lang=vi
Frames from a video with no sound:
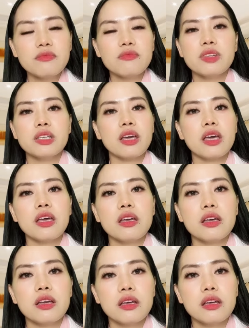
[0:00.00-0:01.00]
Vì thế,
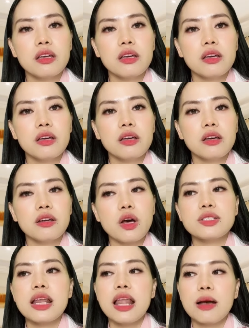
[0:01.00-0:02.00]
đó
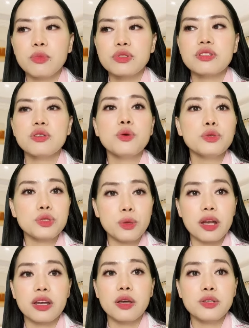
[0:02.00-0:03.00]
sẽ là một sự ngu
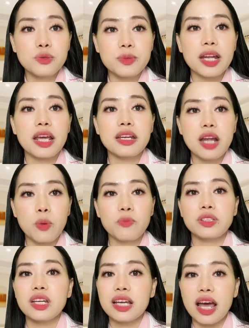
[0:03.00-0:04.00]
xuẩn nếu chúng ta đánh đồng với
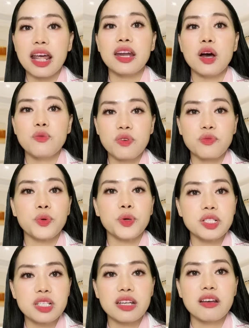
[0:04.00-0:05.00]
tất cả đàn ông và phụ nữ
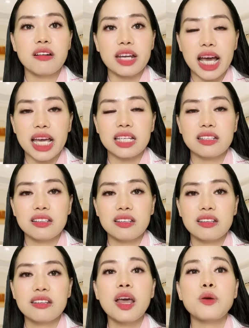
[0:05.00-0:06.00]
trên đời này
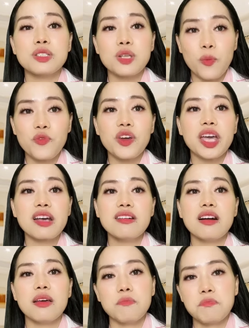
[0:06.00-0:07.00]
đều giống với cái
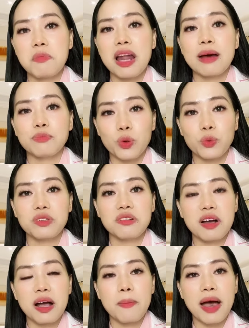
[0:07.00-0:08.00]
người mà làm tổn
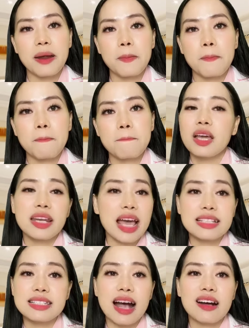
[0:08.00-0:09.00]
thương các bạn.
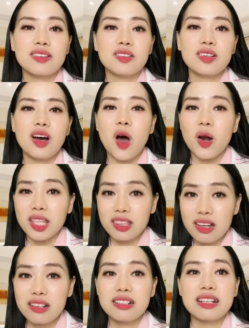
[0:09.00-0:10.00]
Đành rằng họ đã
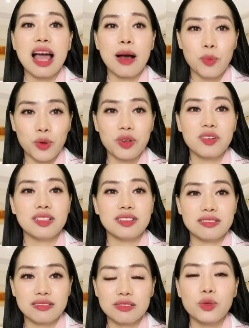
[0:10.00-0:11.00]
từng là một người
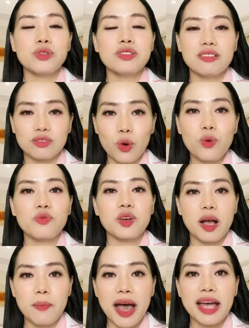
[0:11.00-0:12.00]
đối xử tốt với
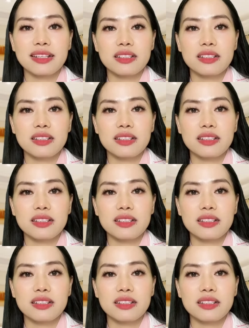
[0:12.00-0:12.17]
các bạn.